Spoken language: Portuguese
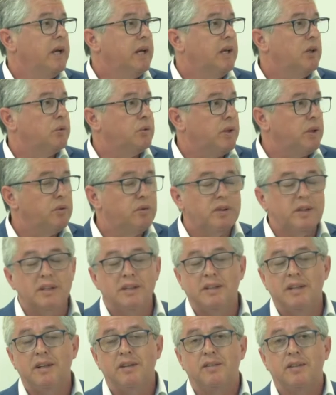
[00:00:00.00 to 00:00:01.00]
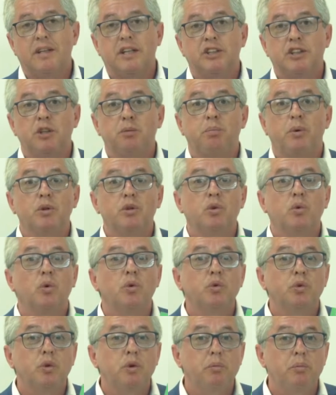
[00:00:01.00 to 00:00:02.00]
eu tenho certeza que a gente pode
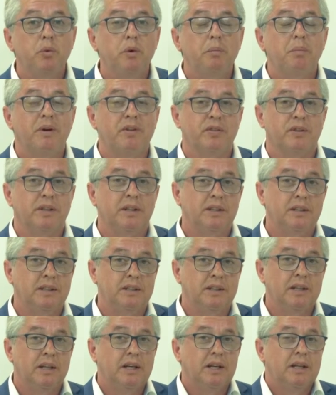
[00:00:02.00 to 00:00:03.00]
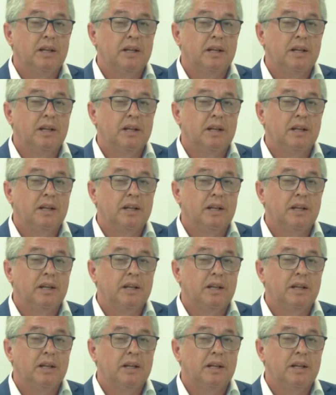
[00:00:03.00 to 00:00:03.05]
contribuir bastante.